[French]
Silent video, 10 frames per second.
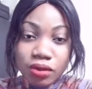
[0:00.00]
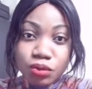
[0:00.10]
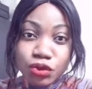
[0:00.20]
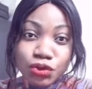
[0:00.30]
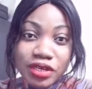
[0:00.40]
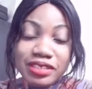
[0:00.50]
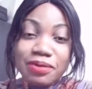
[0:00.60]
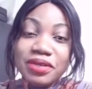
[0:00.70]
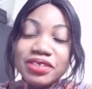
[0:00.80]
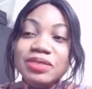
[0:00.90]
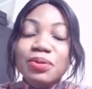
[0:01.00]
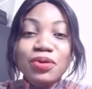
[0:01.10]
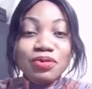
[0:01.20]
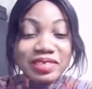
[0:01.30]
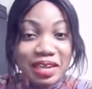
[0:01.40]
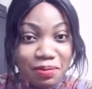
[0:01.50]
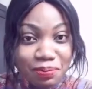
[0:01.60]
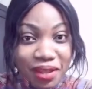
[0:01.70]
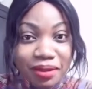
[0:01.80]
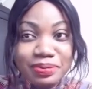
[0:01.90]
Bonjour les amis, j'espère que vous allez
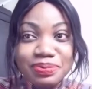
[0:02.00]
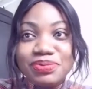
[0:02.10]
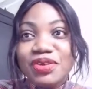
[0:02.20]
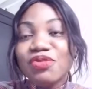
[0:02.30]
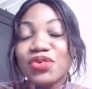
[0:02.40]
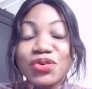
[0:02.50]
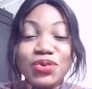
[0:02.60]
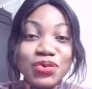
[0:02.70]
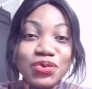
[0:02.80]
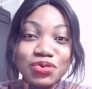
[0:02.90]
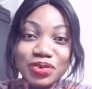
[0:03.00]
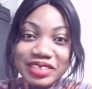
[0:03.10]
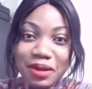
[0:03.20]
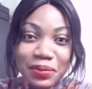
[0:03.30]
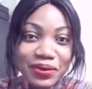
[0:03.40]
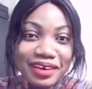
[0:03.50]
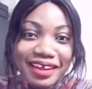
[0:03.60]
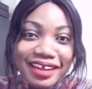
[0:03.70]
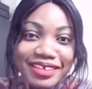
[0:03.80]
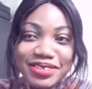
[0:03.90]
bien. Bienvenue aux nouveaux
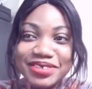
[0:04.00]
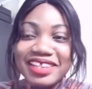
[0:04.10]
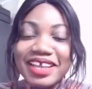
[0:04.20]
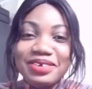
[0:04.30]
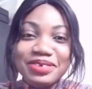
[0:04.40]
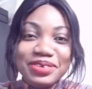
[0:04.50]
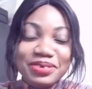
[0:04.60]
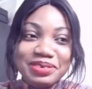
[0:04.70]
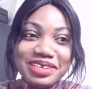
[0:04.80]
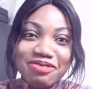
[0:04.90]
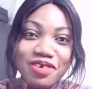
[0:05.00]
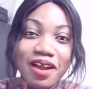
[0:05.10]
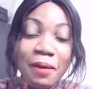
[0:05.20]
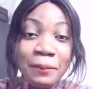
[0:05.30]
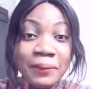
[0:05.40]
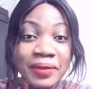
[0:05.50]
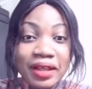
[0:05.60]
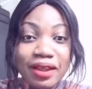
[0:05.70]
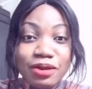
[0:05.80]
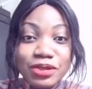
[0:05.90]
abonnés. Je suis très contente de vous avoir.
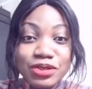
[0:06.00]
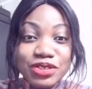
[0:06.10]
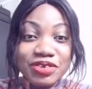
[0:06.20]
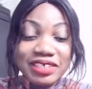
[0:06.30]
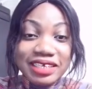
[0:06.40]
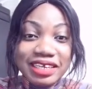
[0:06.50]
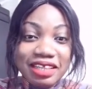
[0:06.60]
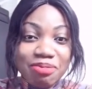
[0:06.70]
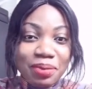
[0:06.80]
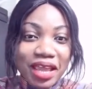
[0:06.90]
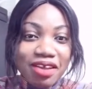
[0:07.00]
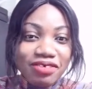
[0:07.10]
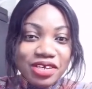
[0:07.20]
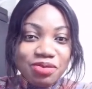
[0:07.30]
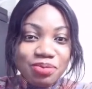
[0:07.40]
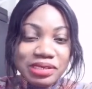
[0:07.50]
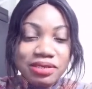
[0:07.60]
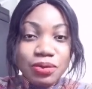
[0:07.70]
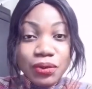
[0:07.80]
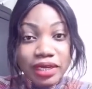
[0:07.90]
Alors aujourd'hui, je vais essayer d'être brève. J'ai une
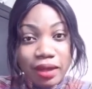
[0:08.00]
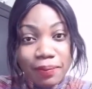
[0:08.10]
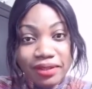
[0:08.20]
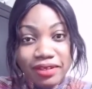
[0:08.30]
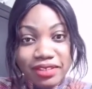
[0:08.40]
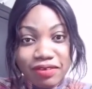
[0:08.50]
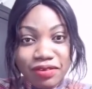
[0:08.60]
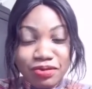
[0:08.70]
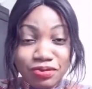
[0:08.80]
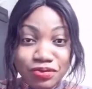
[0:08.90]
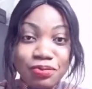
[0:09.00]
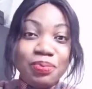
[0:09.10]
petite théorie à partager avec vous.